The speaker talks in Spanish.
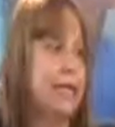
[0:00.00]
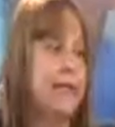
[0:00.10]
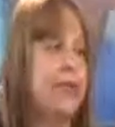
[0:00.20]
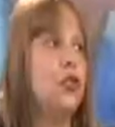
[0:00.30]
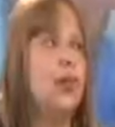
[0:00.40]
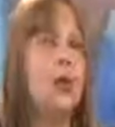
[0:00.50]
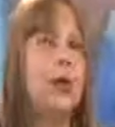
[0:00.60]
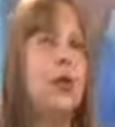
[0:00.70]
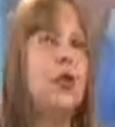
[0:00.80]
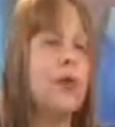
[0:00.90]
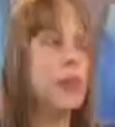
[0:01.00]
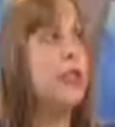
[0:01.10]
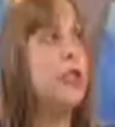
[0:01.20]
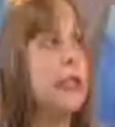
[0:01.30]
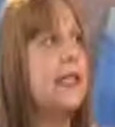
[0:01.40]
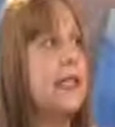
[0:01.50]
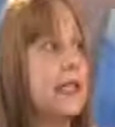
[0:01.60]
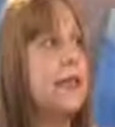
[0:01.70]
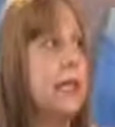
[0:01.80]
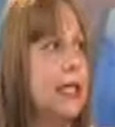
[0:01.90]
Si yo compro
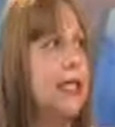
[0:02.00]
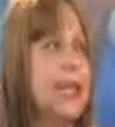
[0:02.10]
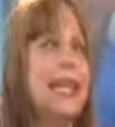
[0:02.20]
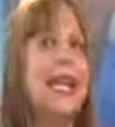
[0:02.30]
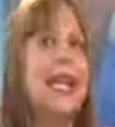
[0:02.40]
917 mil quintales,